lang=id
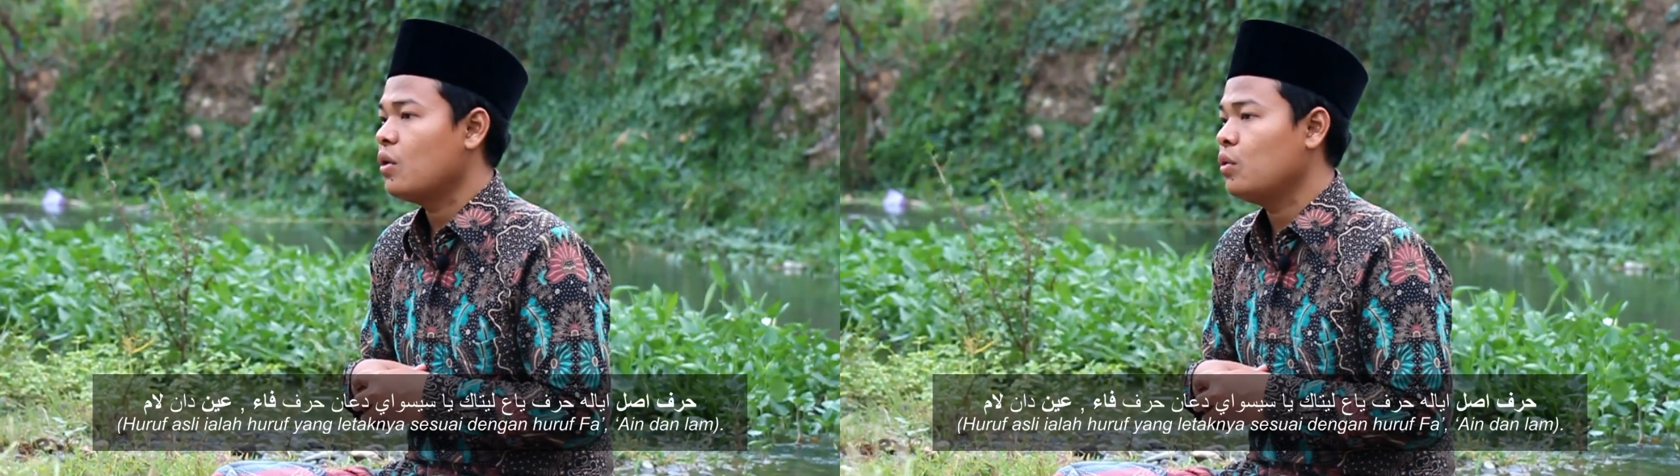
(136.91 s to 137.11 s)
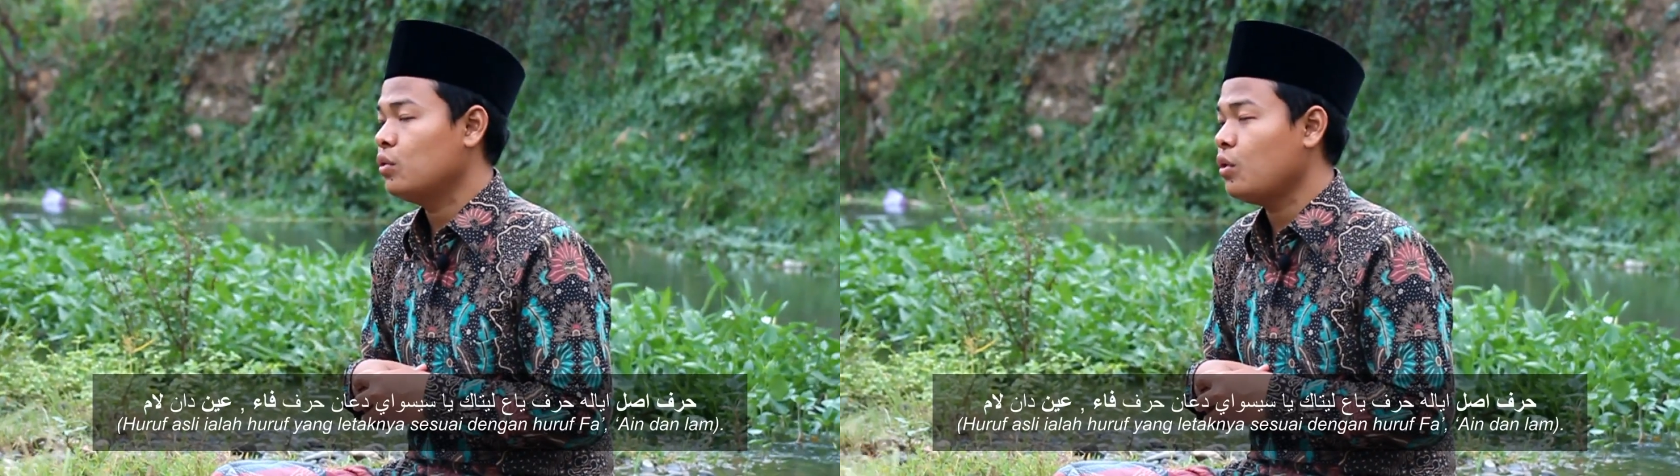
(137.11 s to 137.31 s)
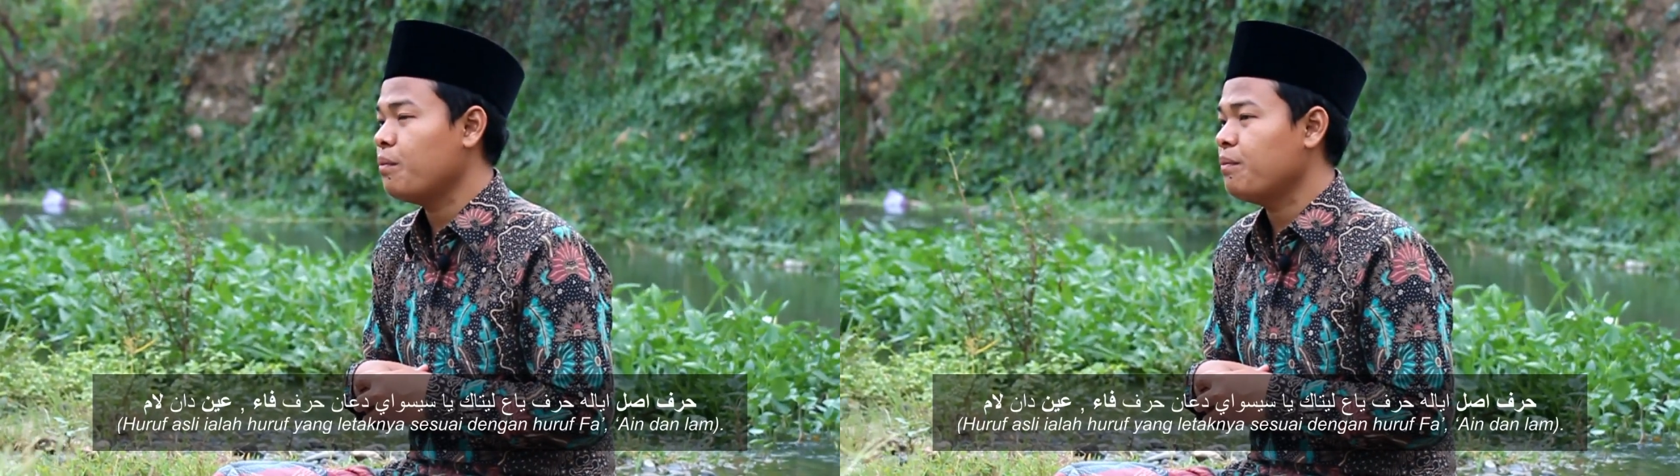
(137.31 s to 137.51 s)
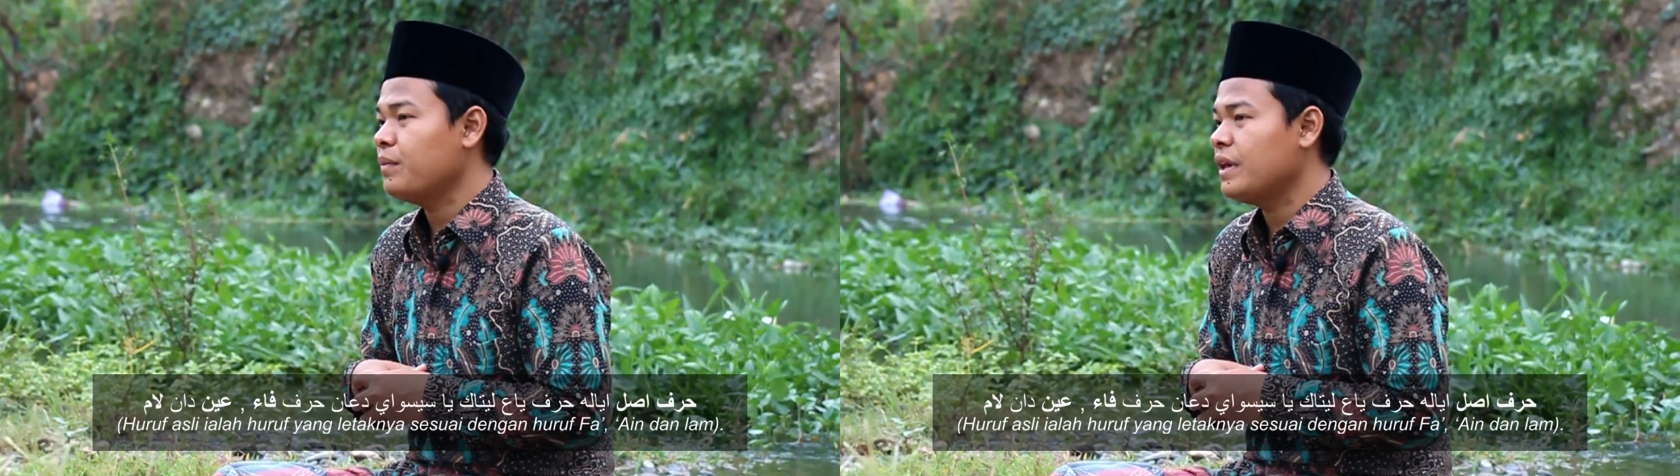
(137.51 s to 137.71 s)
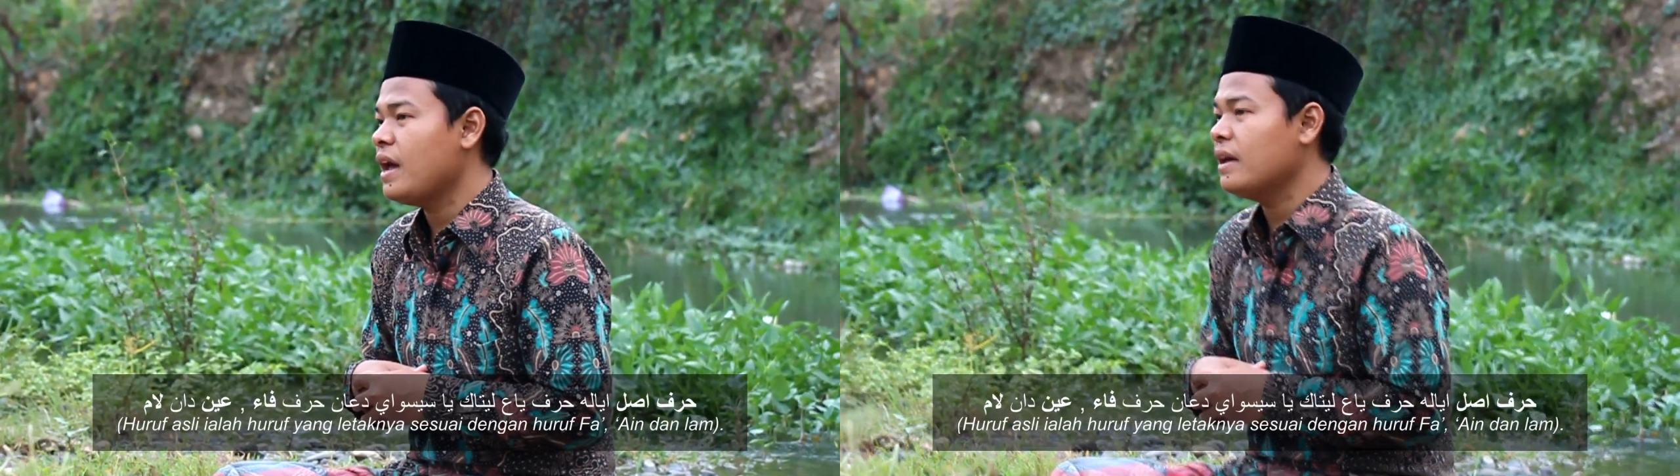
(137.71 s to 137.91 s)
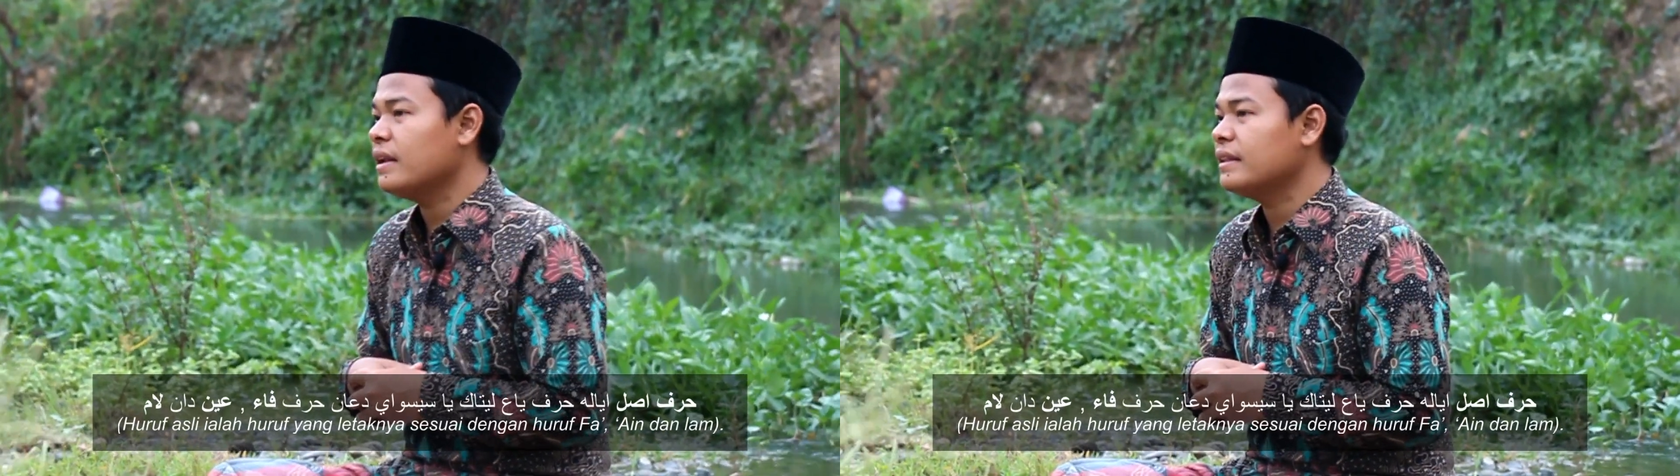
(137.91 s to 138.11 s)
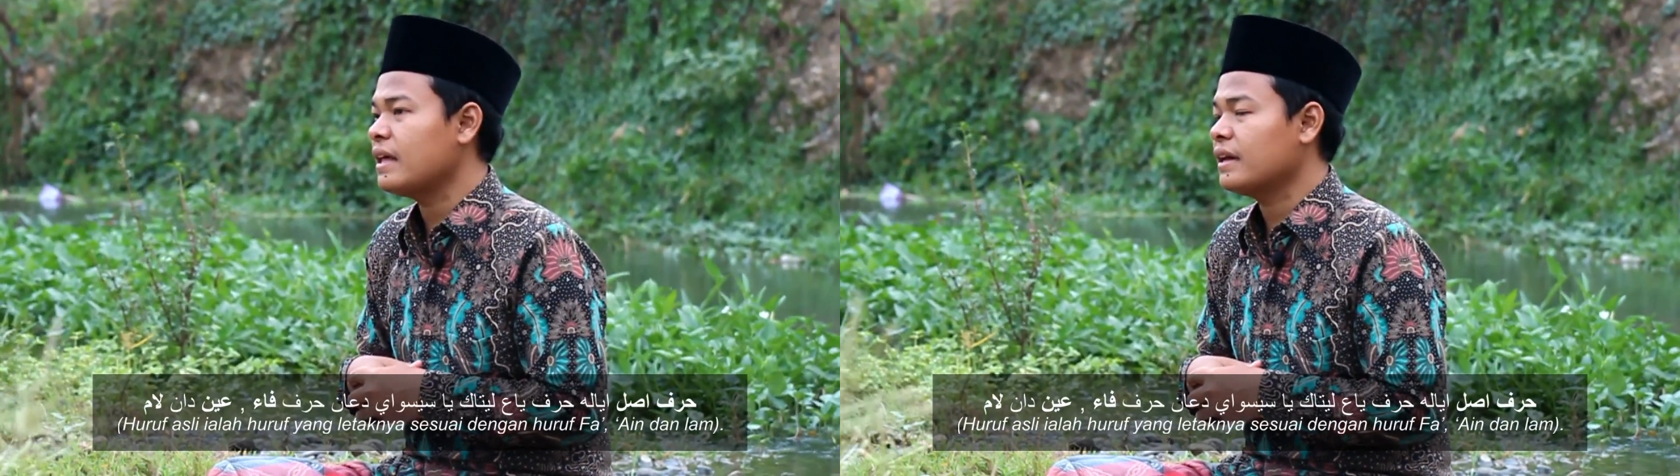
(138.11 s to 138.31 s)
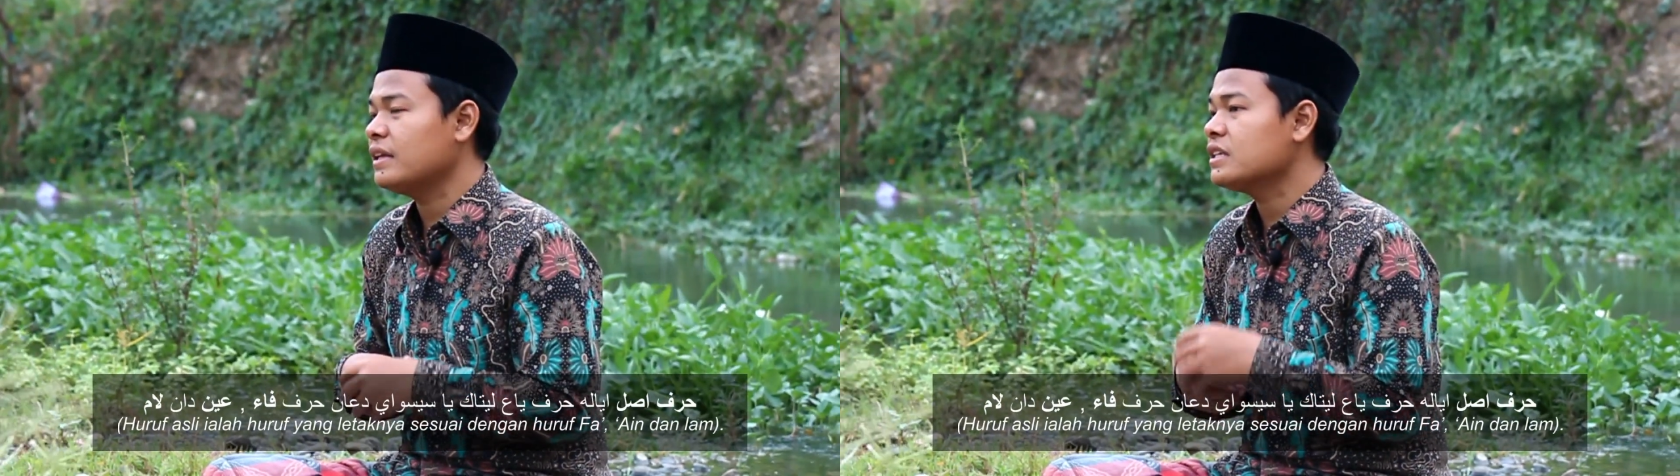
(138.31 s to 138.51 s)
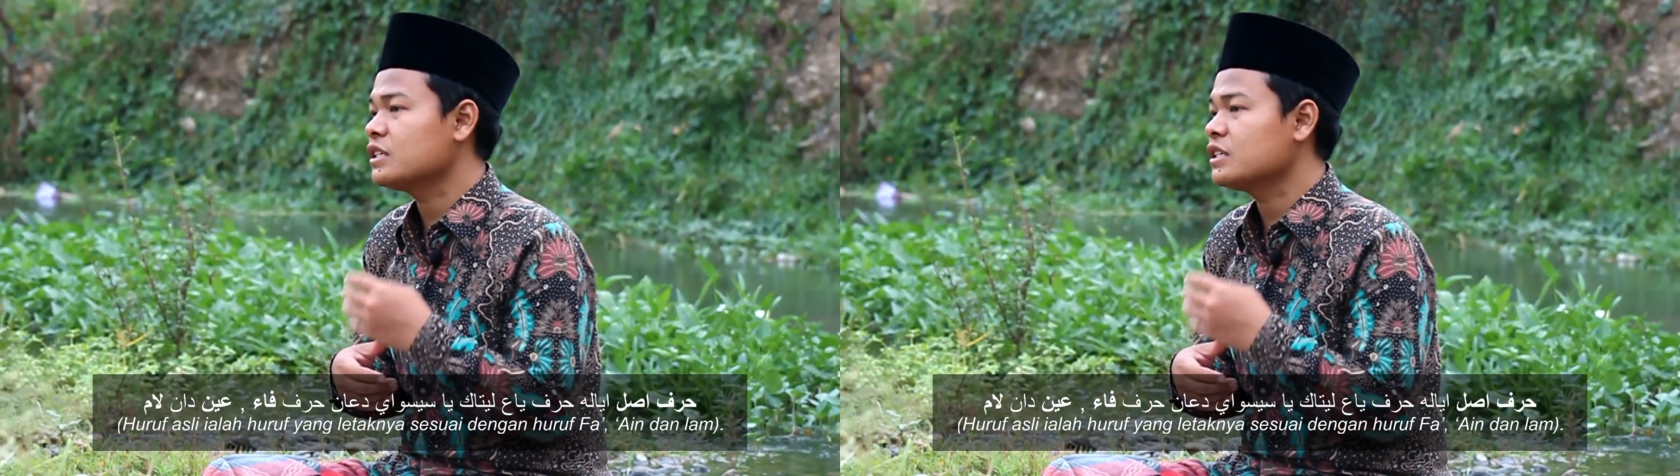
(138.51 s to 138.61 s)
huruf yang letaknya